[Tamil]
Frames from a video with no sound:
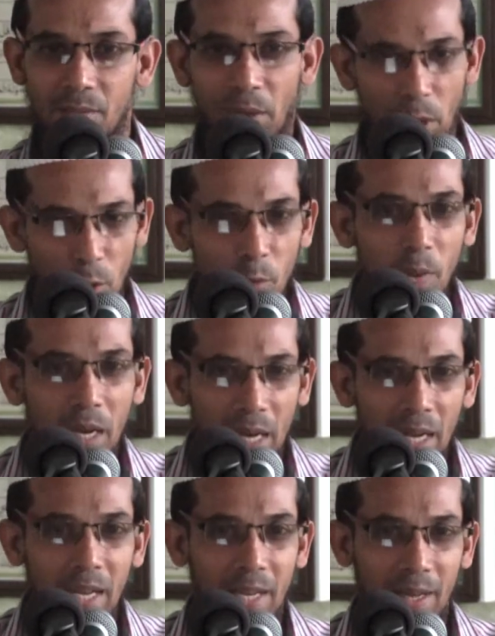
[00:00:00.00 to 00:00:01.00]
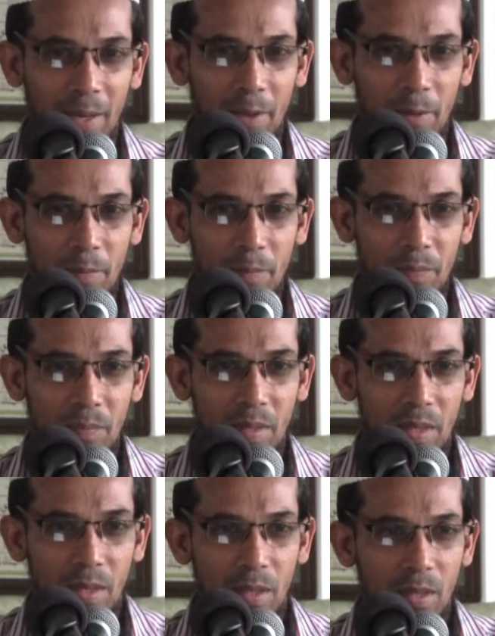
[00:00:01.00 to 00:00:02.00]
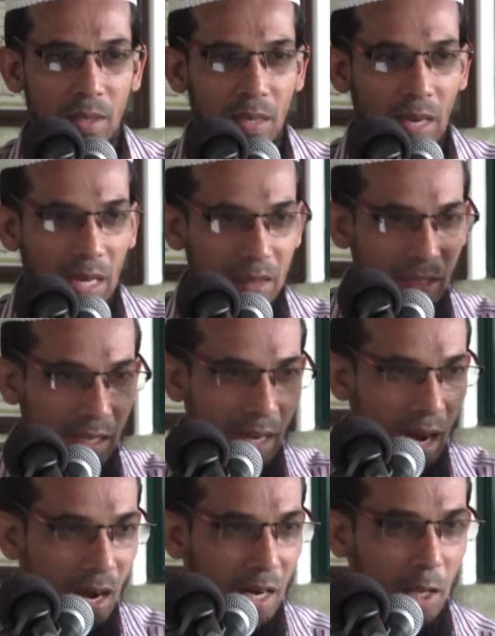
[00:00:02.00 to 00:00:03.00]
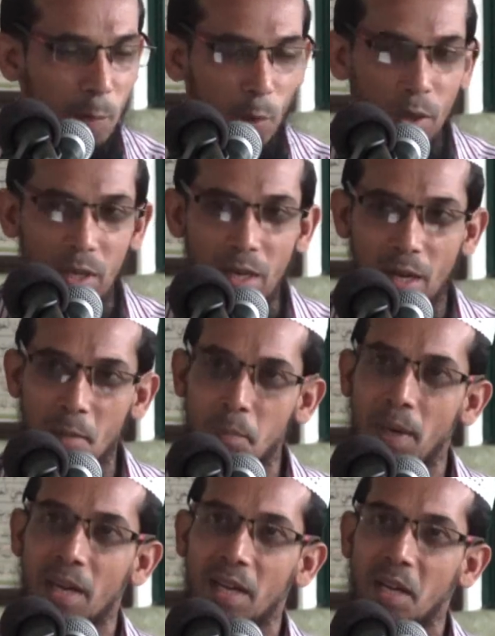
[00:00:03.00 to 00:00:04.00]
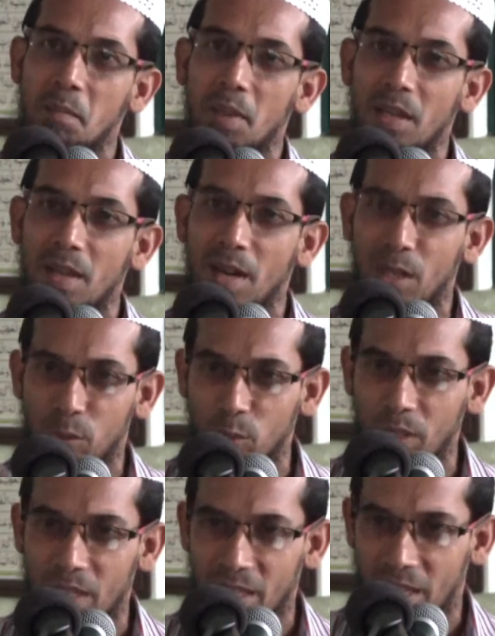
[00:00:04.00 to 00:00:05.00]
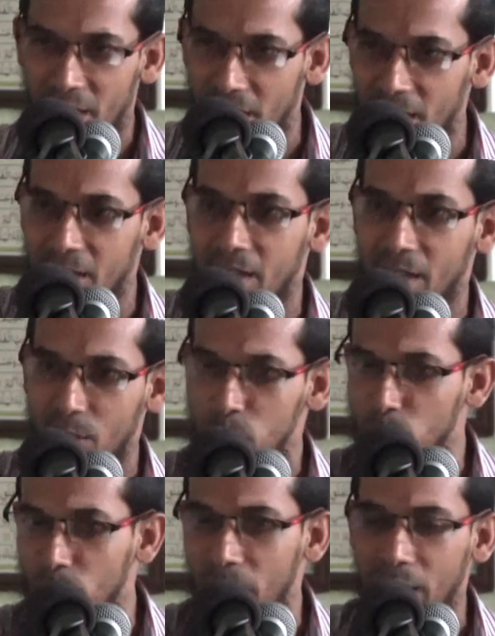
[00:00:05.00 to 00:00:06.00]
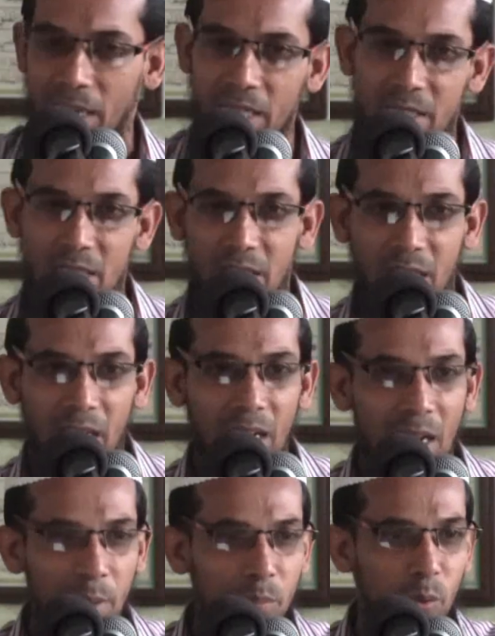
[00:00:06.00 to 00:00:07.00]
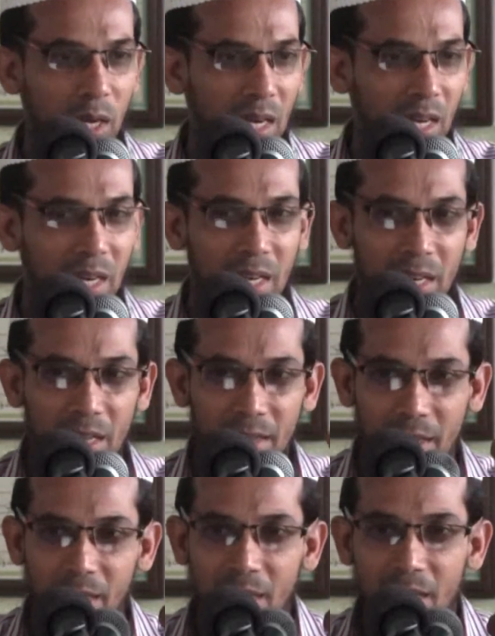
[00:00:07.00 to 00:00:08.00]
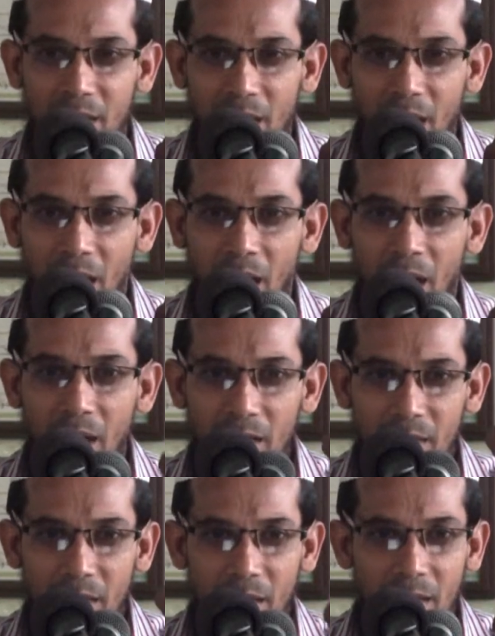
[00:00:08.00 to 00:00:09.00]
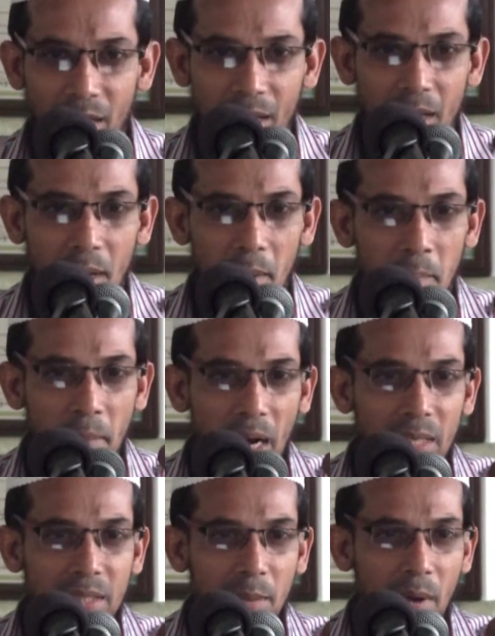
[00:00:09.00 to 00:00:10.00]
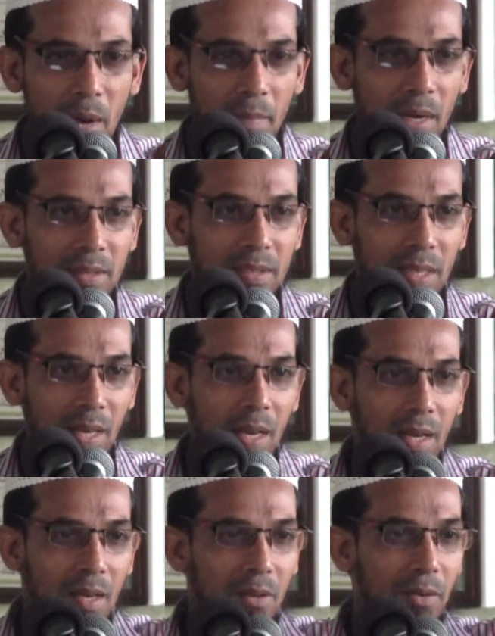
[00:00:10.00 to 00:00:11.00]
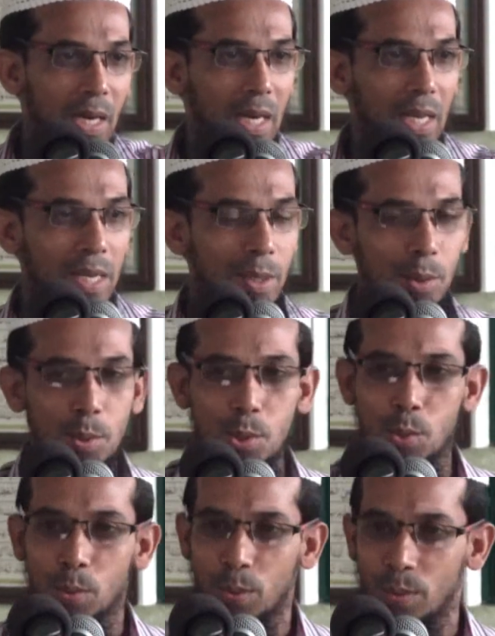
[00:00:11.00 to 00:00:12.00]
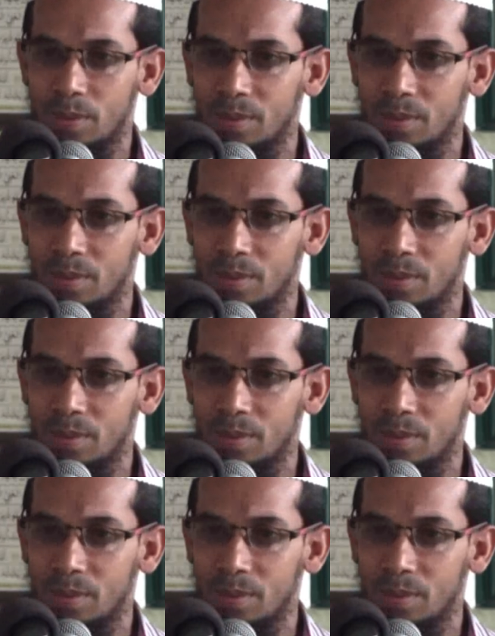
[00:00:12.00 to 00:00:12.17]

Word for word: வரணுமா இல்லையா அந்த காலை பொழுதில் ரப் எனக்கு நிம்மதியான தூக்கத்தை தான் அதனால தான் நான் ரசூலுல்லா கட்டுத்தந்தாங்க அலமதுல்லா இல்லதி அஹ்யானா பாதமா அமாத்தனா வ இலகின் நுஷூர்